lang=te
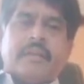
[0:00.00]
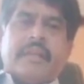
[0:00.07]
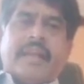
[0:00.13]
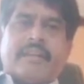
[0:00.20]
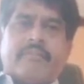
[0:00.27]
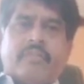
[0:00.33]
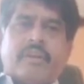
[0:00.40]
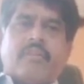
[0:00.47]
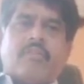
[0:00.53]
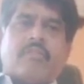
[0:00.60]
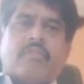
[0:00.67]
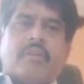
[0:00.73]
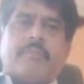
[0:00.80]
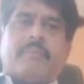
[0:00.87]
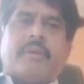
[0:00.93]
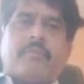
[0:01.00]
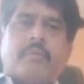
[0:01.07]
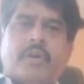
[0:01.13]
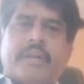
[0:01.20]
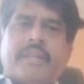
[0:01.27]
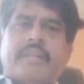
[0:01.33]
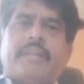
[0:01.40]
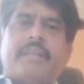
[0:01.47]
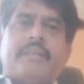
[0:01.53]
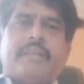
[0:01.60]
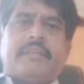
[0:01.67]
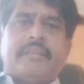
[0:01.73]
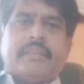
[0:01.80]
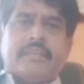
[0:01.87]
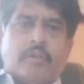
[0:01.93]
యాక్టివేట్ అవ్వడం వల్ల మన బాడీకి
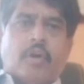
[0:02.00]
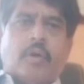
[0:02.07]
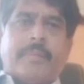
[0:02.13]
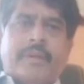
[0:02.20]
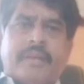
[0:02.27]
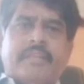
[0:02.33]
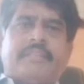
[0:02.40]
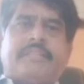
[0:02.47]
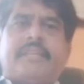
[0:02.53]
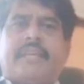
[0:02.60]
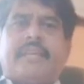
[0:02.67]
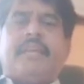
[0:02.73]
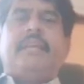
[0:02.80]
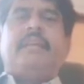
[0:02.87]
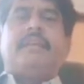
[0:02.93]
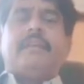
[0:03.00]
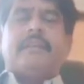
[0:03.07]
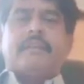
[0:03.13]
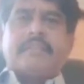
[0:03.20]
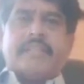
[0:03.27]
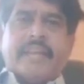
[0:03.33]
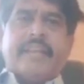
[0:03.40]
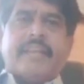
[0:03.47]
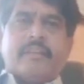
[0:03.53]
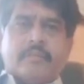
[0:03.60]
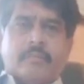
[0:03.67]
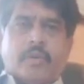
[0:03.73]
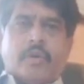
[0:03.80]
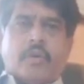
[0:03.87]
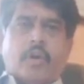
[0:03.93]
లోపల నుంచే షైనింగ్
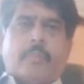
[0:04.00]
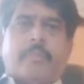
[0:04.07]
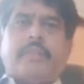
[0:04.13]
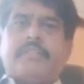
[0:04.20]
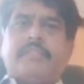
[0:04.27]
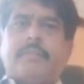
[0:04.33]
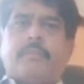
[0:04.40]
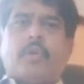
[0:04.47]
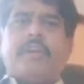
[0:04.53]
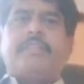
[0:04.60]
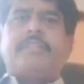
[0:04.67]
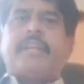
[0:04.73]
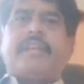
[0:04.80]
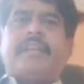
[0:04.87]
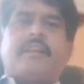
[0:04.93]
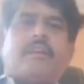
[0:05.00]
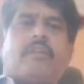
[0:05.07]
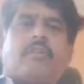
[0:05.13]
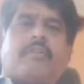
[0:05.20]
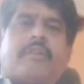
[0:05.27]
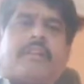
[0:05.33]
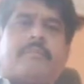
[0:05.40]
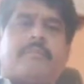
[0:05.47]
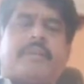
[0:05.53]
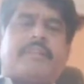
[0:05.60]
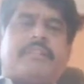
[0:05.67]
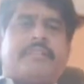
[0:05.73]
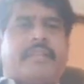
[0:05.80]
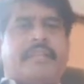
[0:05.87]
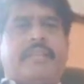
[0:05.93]
లోపల నుంచే బాడీ షైనింగ్ రావడం అనేది
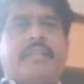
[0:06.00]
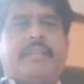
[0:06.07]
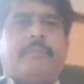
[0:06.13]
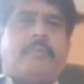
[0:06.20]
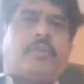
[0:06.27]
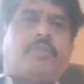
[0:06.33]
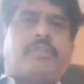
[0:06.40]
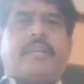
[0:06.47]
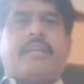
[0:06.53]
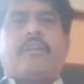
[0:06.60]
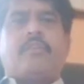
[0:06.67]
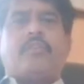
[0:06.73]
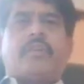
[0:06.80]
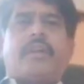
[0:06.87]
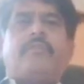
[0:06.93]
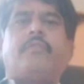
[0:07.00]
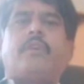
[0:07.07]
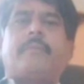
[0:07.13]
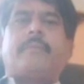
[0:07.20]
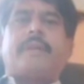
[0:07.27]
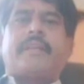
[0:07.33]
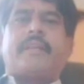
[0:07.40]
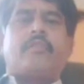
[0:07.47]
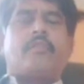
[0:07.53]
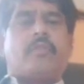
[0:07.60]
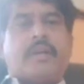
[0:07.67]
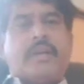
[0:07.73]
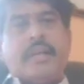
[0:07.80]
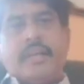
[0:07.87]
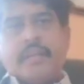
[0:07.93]
మనకి జరిగి బొరిసి కట్టడం కూడా అవి కూడా మనకి
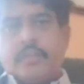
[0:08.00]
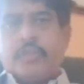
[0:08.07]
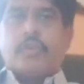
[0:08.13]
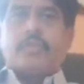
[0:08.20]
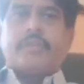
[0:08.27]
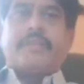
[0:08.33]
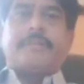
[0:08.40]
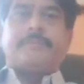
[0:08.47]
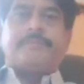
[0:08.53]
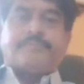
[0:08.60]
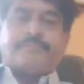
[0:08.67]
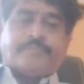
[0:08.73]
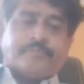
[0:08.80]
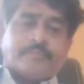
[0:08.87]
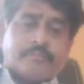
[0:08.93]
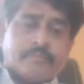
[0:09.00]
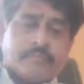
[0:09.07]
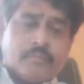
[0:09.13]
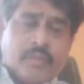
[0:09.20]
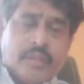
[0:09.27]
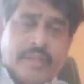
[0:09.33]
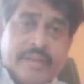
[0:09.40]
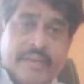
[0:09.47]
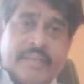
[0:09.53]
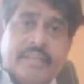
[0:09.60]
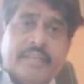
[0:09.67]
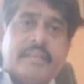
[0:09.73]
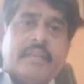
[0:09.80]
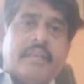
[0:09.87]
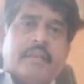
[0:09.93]
ఎక్కువగా తగ్గుతాయి
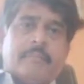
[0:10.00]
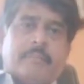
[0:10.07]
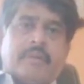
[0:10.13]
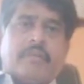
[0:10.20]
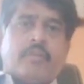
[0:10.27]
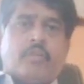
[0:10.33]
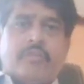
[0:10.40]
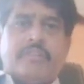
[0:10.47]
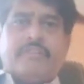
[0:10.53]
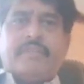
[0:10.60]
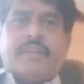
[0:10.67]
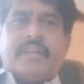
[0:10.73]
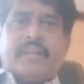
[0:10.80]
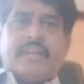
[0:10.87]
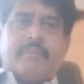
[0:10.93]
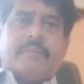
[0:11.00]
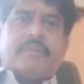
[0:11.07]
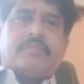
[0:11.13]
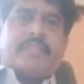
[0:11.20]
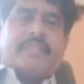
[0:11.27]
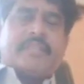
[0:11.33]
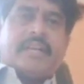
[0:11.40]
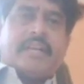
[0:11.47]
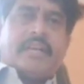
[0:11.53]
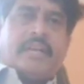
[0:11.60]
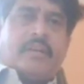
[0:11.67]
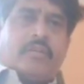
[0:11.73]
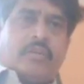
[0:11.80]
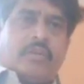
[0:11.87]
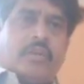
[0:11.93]
కాబట్టి మనం ఇంకో విషయం ఏంటంటే మన
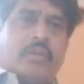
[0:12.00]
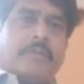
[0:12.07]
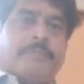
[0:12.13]
శీతాకాలంలో